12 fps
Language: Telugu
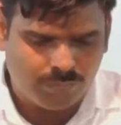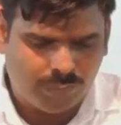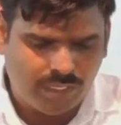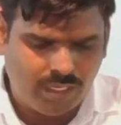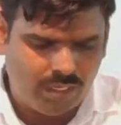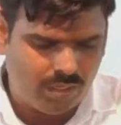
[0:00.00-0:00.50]

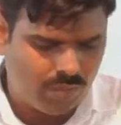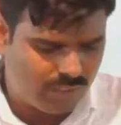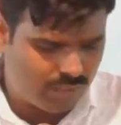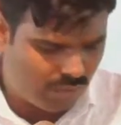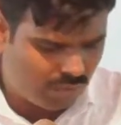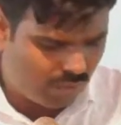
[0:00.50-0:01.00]
పదిహేనో
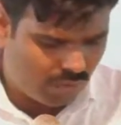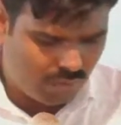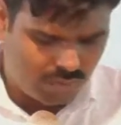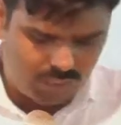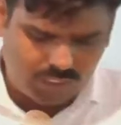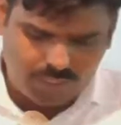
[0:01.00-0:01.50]
వచనం రెండో
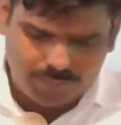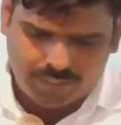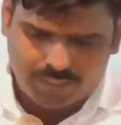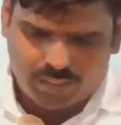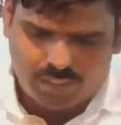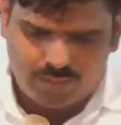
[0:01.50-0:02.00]
అధ్యాయం
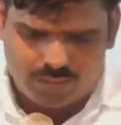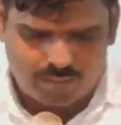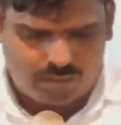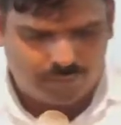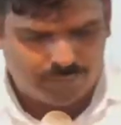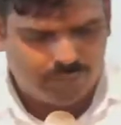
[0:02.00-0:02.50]
పదిహేను
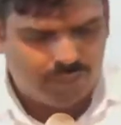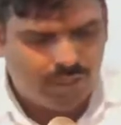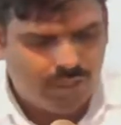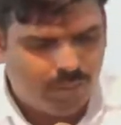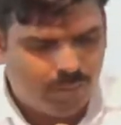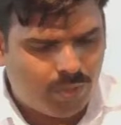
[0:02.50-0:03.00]
వచనం
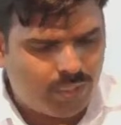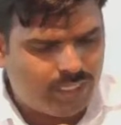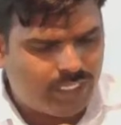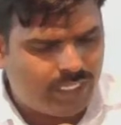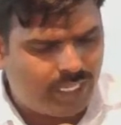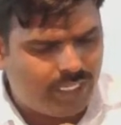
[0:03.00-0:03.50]

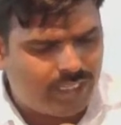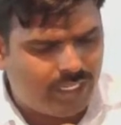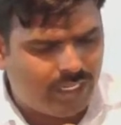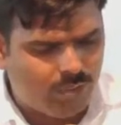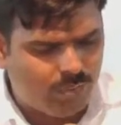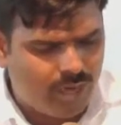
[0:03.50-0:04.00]
మోర్దకై
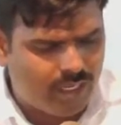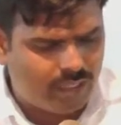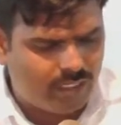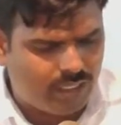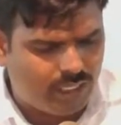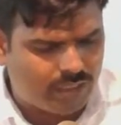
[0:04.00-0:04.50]
తన
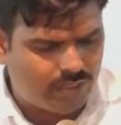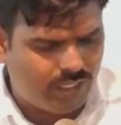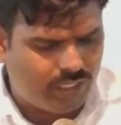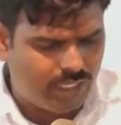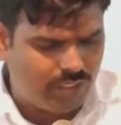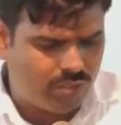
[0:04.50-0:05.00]
కుమార్తెగా
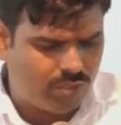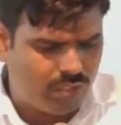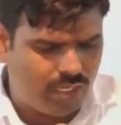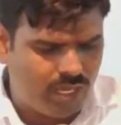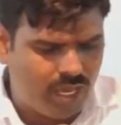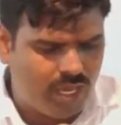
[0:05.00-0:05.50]

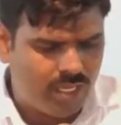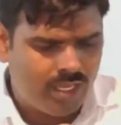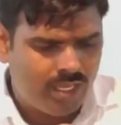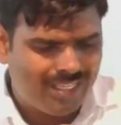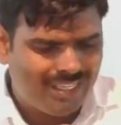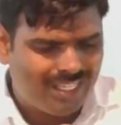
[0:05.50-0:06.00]
స్వీకరించుకొనిన
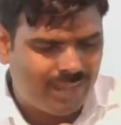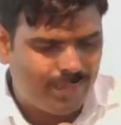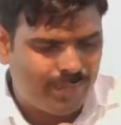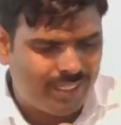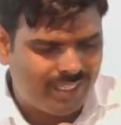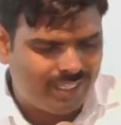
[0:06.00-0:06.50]
తన
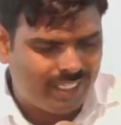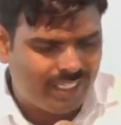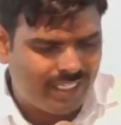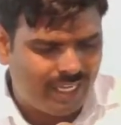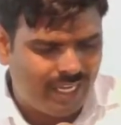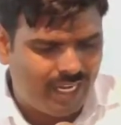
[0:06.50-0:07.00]

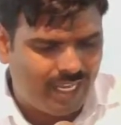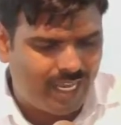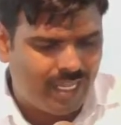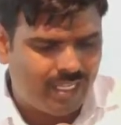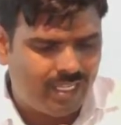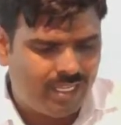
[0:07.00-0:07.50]
పినతండ్రి అయిన
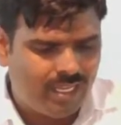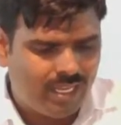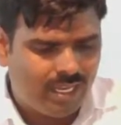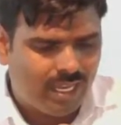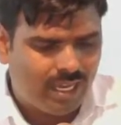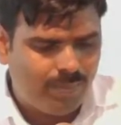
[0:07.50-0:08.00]

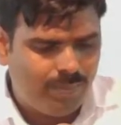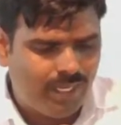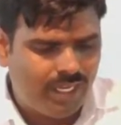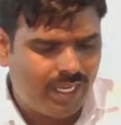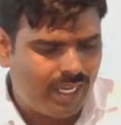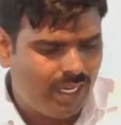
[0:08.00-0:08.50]
హబీ
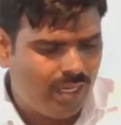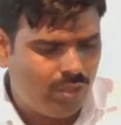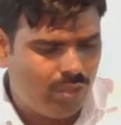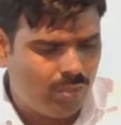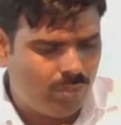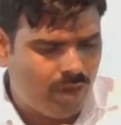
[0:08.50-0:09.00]
హైలు
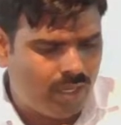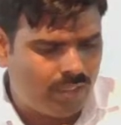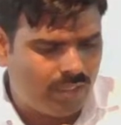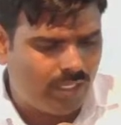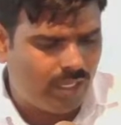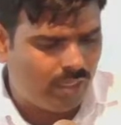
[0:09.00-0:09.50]

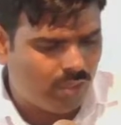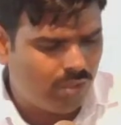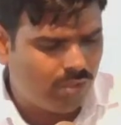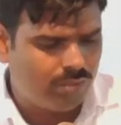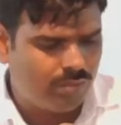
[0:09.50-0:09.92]
కుమార్తెయగు